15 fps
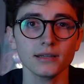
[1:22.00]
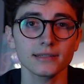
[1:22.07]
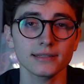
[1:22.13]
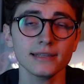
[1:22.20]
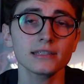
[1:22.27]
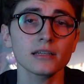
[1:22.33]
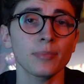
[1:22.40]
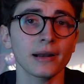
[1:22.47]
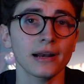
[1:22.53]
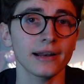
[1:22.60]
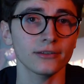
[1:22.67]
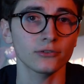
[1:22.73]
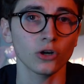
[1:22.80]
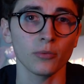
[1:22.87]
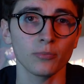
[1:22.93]
Senza
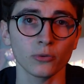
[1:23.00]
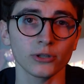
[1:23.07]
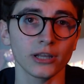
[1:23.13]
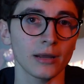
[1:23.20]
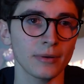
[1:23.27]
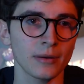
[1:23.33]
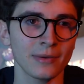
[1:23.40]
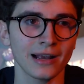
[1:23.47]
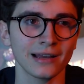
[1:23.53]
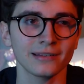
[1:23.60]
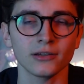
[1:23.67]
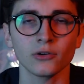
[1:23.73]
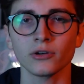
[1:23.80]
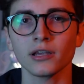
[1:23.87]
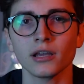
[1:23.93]
parlare troppo della prima
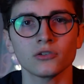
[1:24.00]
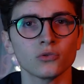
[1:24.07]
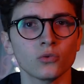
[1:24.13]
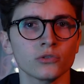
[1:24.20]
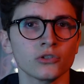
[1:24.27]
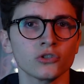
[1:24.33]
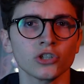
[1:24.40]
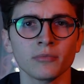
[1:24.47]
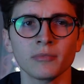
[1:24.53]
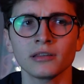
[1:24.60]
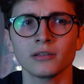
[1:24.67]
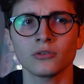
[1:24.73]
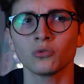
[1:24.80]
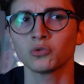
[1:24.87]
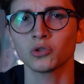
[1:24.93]
categoria, su cui
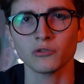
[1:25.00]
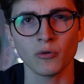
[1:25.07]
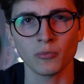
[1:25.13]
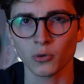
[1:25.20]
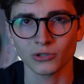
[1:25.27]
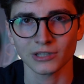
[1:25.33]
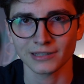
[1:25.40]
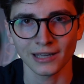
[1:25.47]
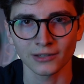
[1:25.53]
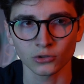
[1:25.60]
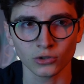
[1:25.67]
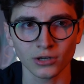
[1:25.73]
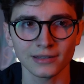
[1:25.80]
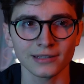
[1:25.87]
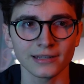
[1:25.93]
sinceramente non trovo più di
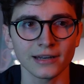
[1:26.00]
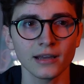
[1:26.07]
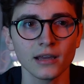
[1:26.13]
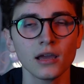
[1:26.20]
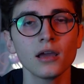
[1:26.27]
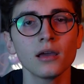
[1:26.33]
tanto da dire,